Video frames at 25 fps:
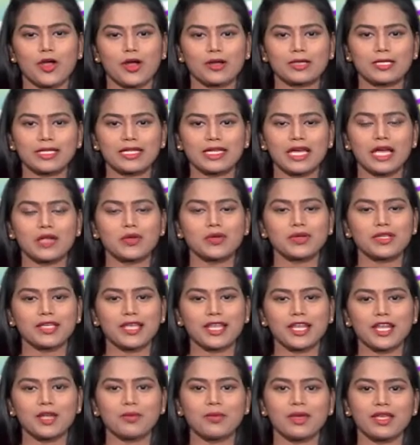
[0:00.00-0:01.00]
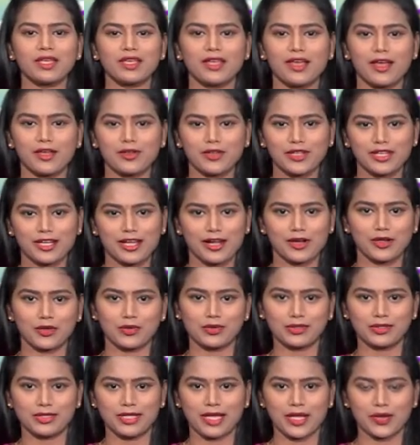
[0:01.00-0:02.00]
డాక్టర్ గారు కిరణ్మయి గారు ఇలా
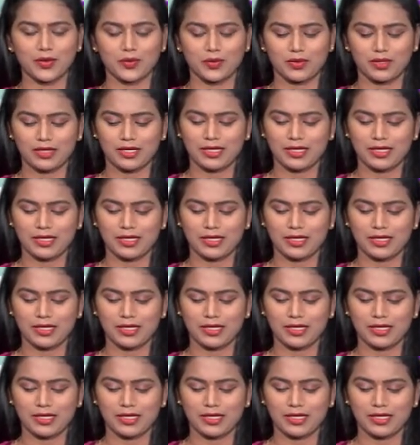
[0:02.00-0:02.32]
అడుగుతున్నారు